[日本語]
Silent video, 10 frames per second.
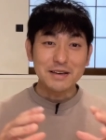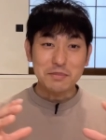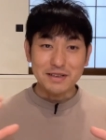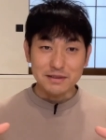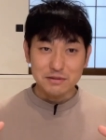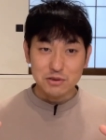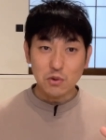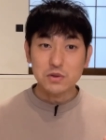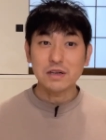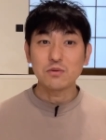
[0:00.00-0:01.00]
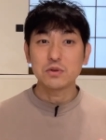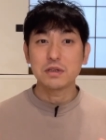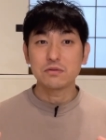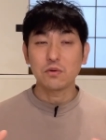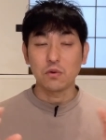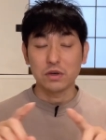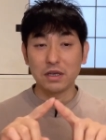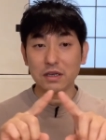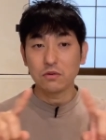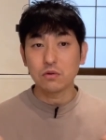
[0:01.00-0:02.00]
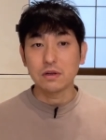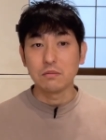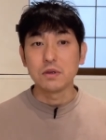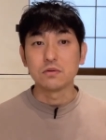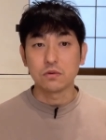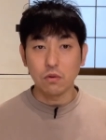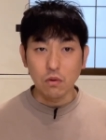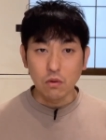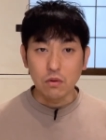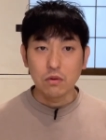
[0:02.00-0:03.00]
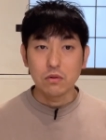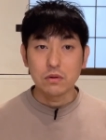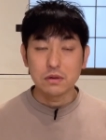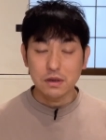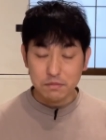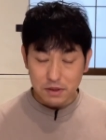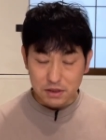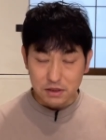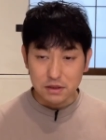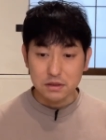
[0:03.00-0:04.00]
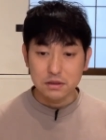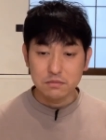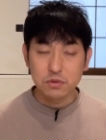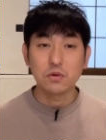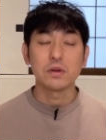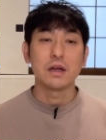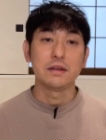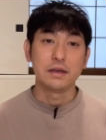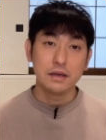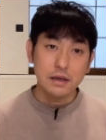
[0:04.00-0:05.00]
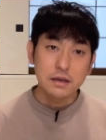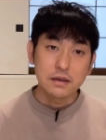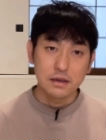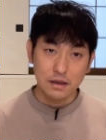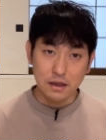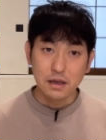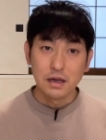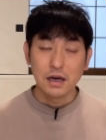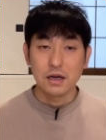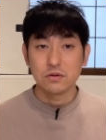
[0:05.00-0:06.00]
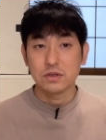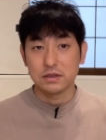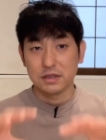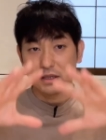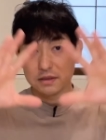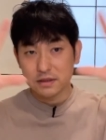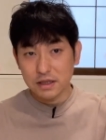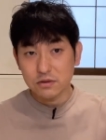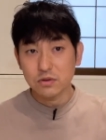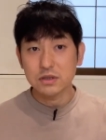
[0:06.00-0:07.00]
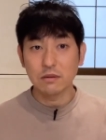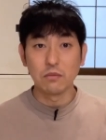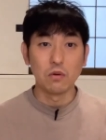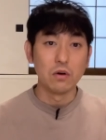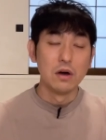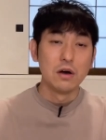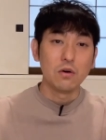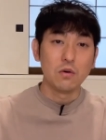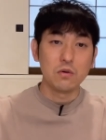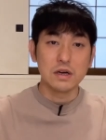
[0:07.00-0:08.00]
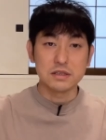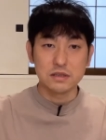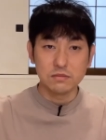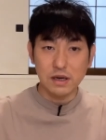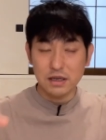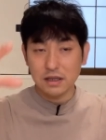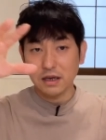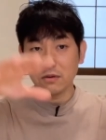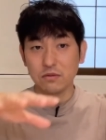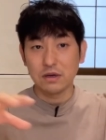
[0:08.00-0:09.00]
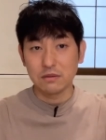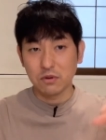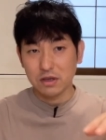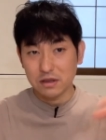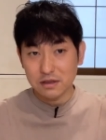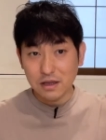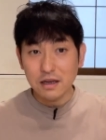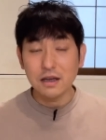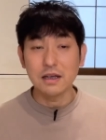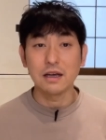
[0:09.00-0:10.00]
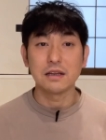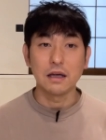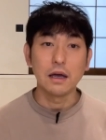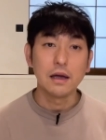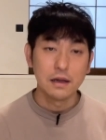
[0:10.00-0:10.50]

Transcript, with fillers: やっぱり創作をしてるところを切り取ってみるとやっぱりプロなんでね、えー、あの人は雑然としたもう本が積まれたような汚い部屋で